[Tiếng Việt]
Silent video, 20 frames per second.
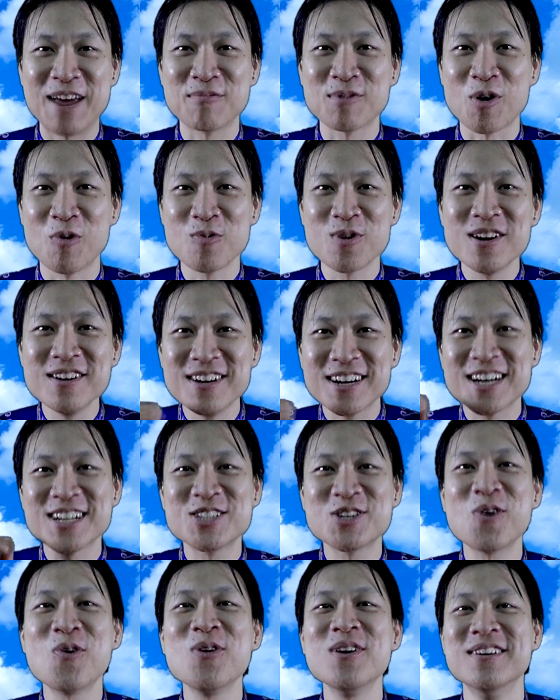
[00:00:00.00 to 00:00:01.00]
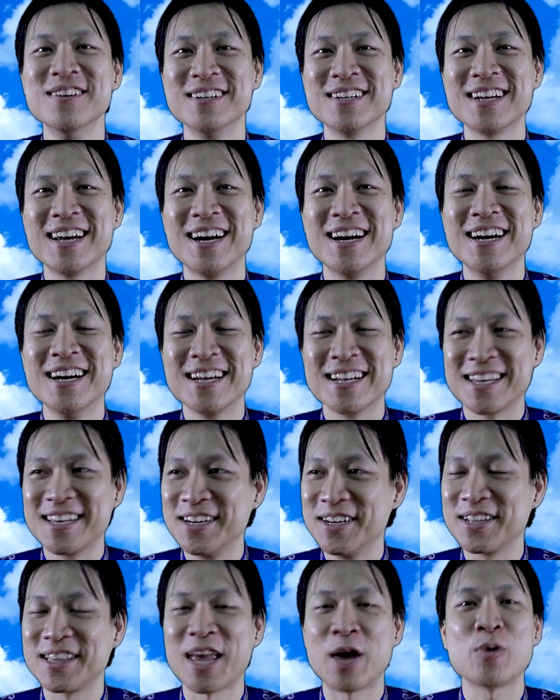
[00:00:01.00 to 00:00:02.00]
em cũng có được cái số lượng ờ,
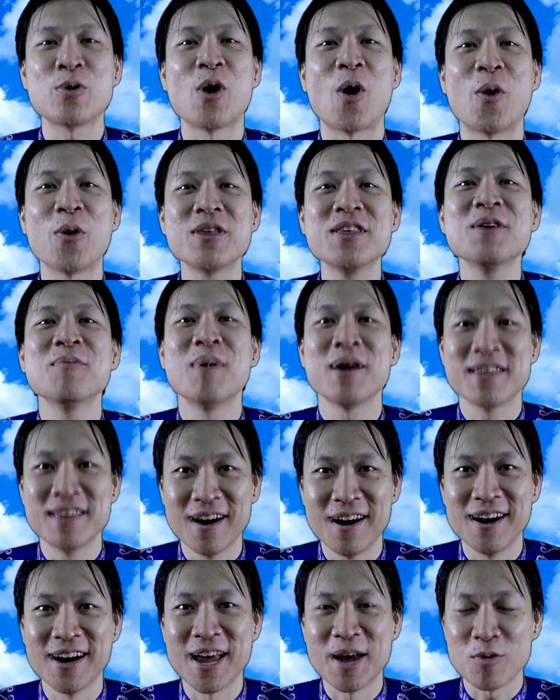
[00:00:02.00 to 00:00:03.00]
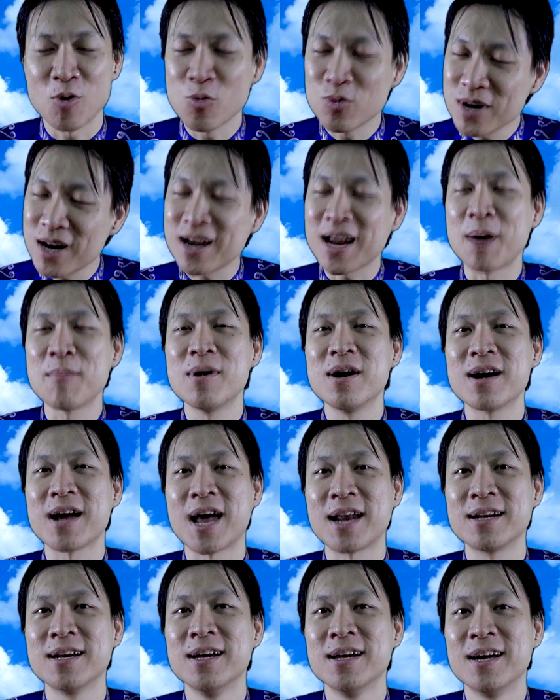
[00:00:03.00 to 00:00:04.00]
người theo dõi nhưng bây giờ em cũng rất cảm ơn
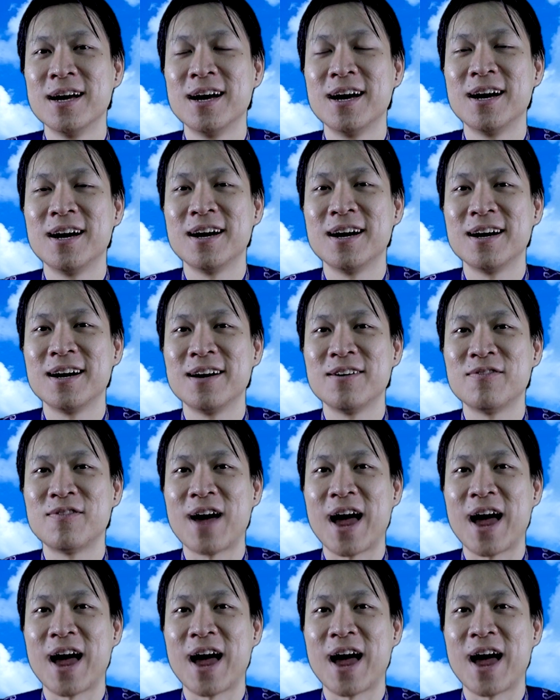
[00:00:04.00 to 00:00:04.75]
anh à,